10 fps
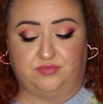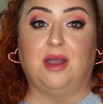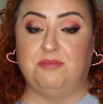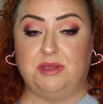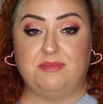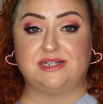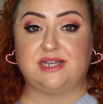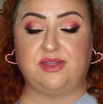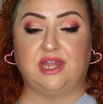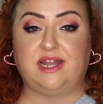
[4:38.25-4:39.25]
Mi más
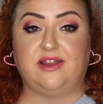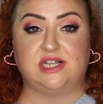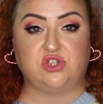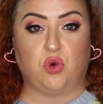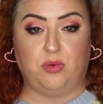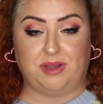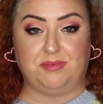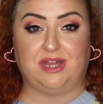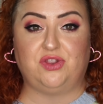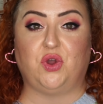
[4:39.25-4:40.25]
reciente
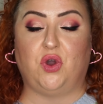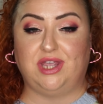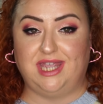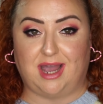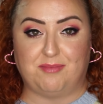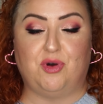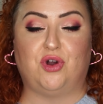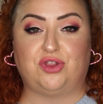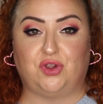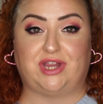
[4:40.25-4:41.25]
descubrimiento y
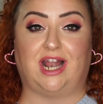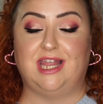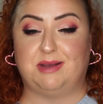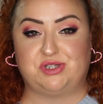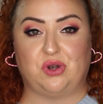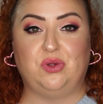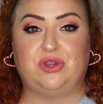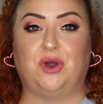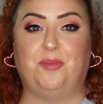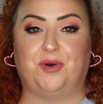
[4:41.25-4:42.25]
amor total y
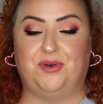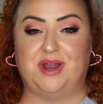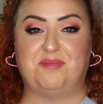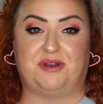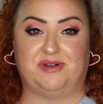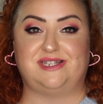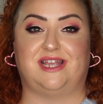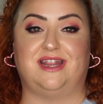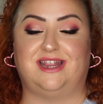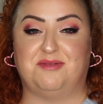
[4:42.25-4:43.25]
absoluto por una
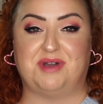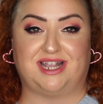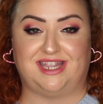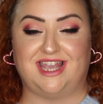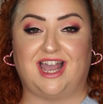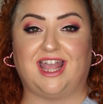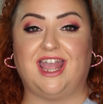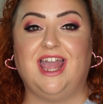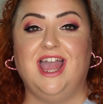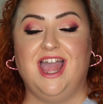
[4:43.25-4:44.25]
prebase de
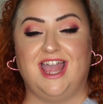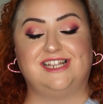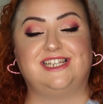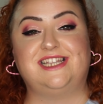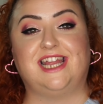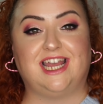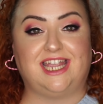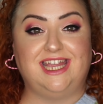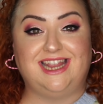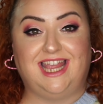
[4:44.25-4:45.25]
maquillaje es esta de
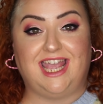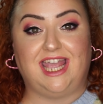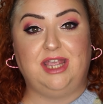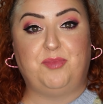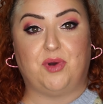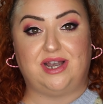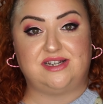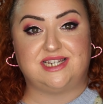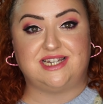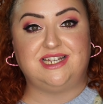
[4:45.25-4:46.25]
aquí de
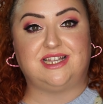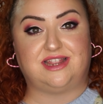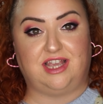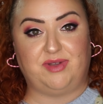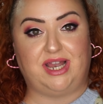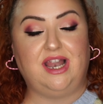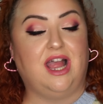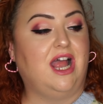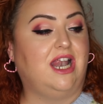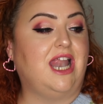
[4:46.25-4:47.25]
Hypoallergenic de Bell,
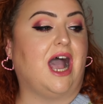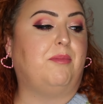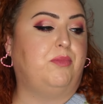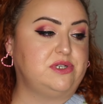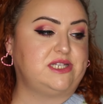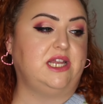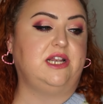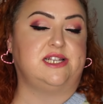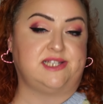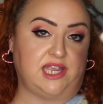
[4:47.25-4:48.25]
la
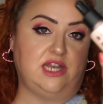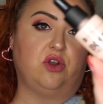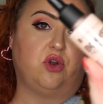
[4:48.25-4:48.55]
Boosting Skin